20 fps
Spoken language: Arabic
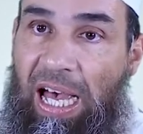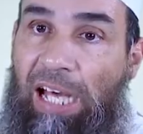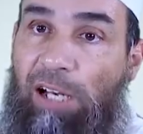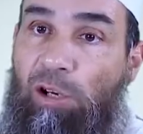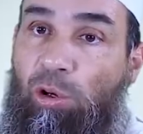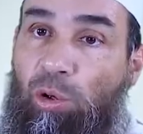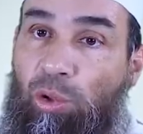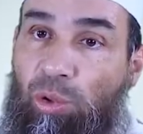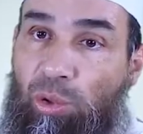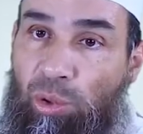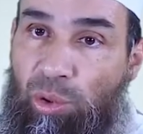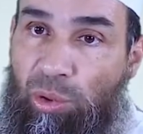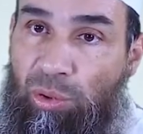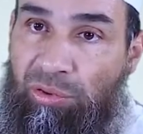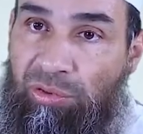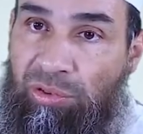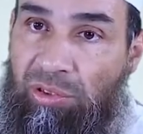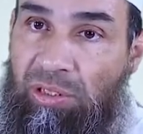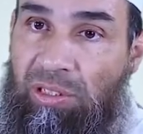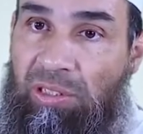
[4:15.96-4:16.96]

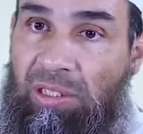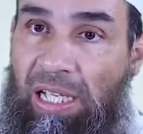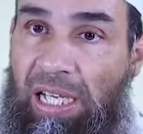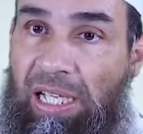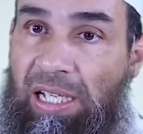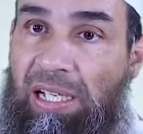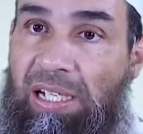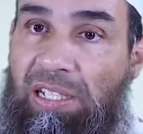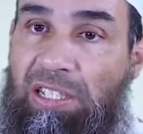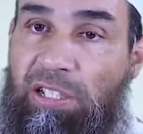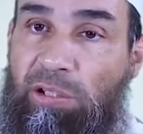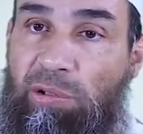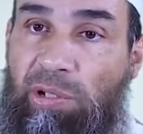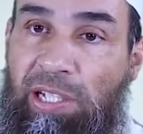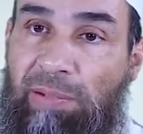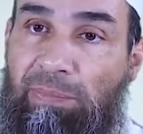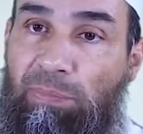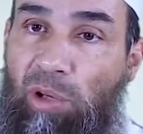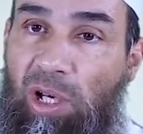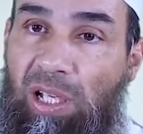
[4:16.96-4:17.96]
الخلوف التي
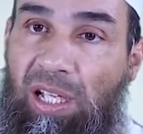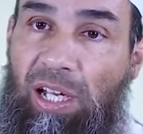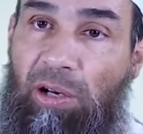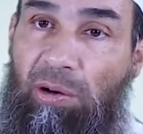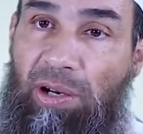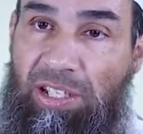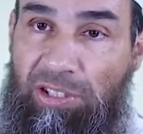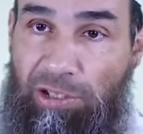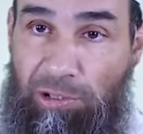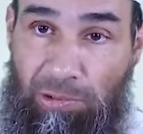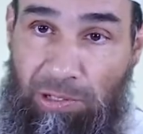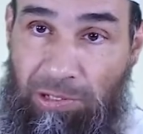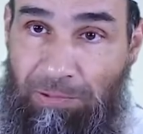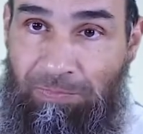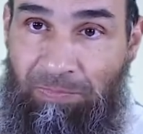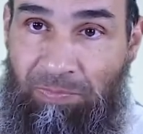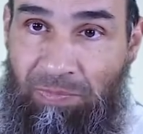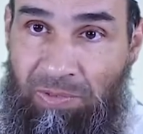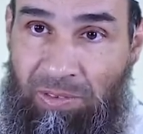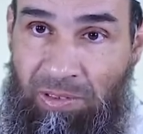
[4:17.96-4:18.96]
يحبها الله عز وجل
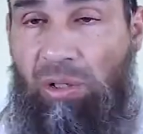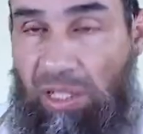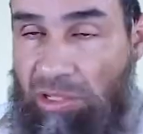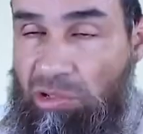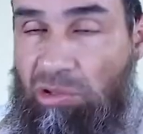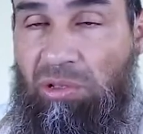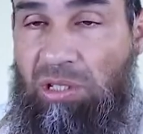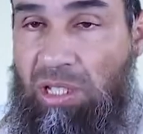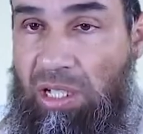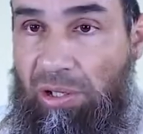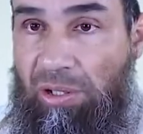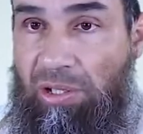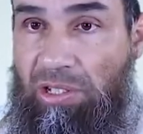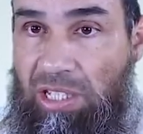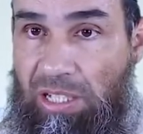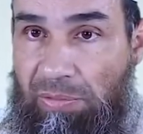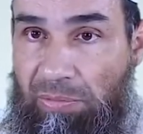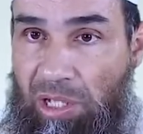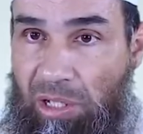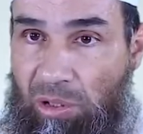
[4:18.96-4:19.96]
والرسول صلى الله عليه
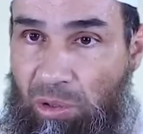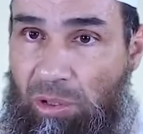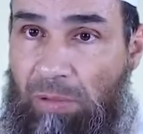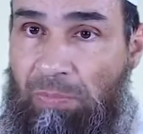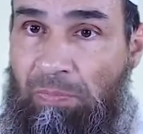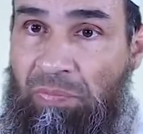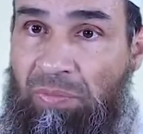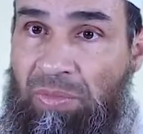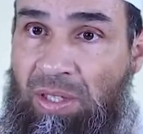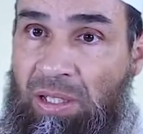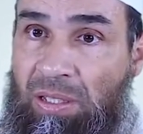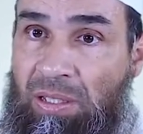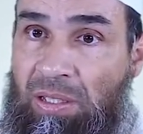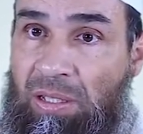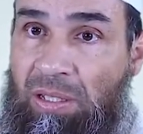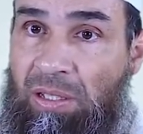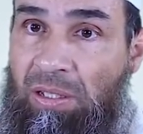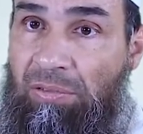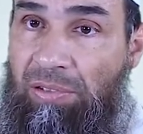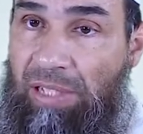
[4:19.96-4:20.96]
وسلم يقول
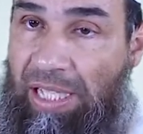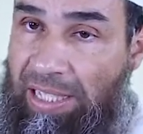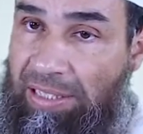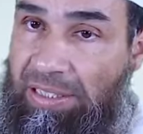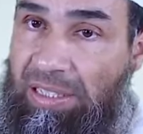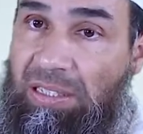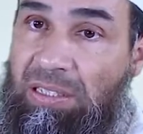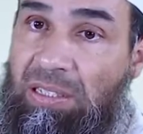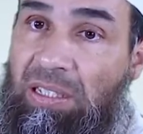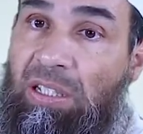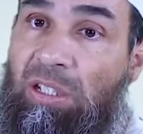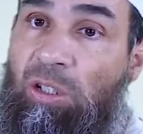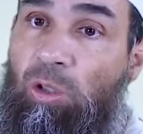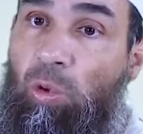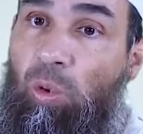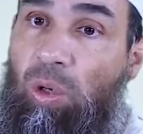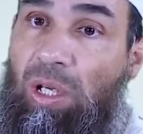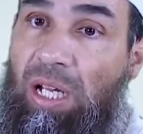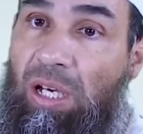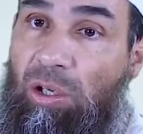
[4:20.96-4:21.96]
في الحديث
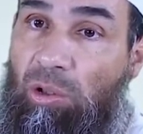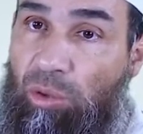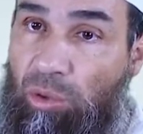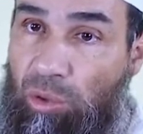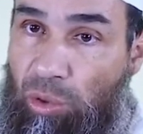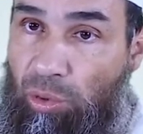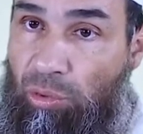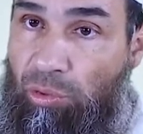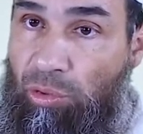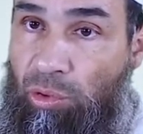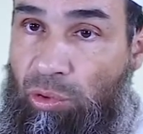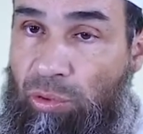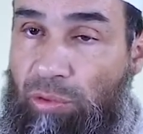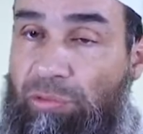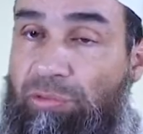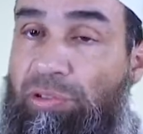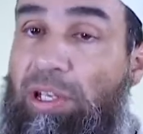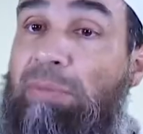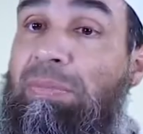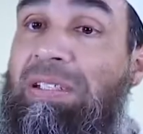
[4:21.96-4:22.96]
ولخلوف
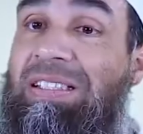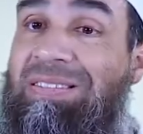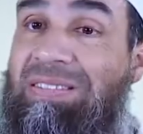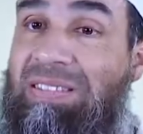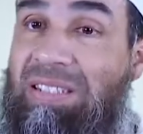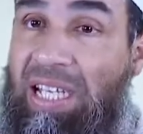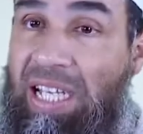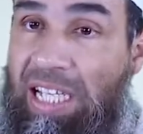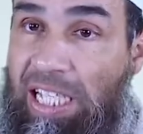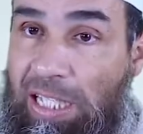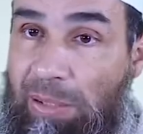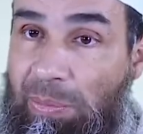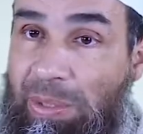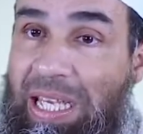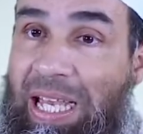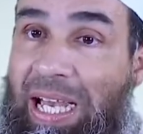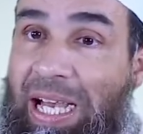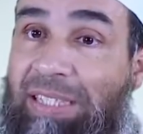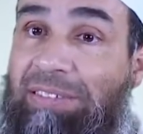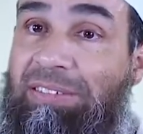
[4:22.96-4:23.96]
فم
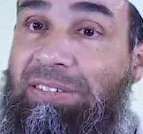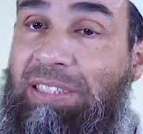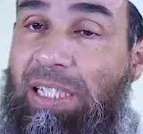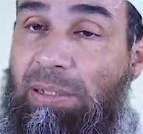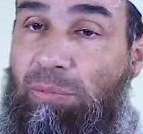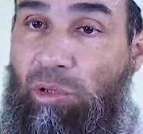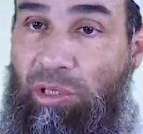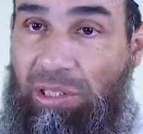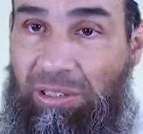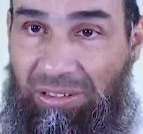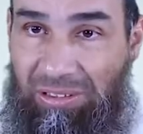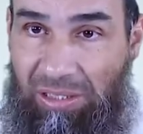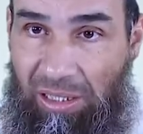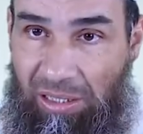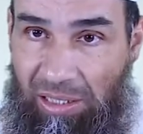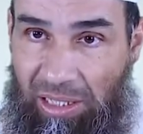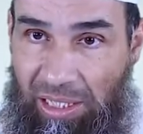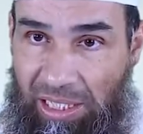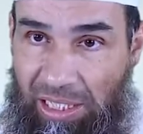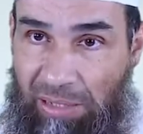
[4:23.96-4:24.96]
الصائم أطيب عند
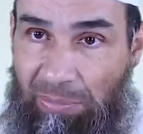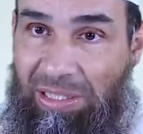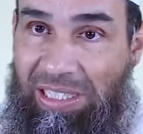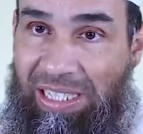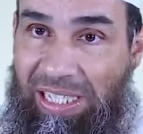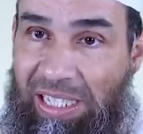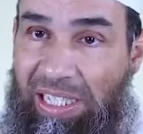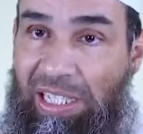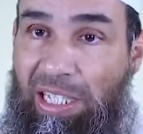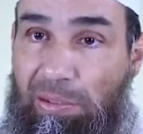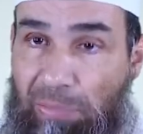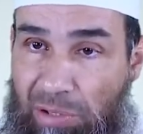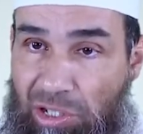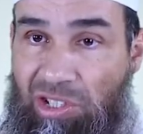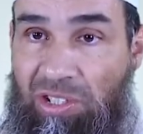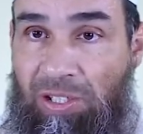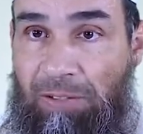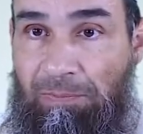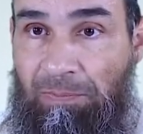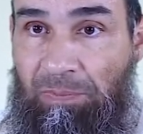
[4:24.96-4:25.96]
الله من ريح
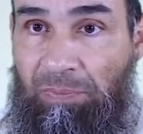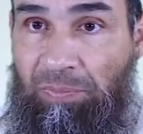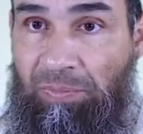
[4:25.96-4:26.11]
المسك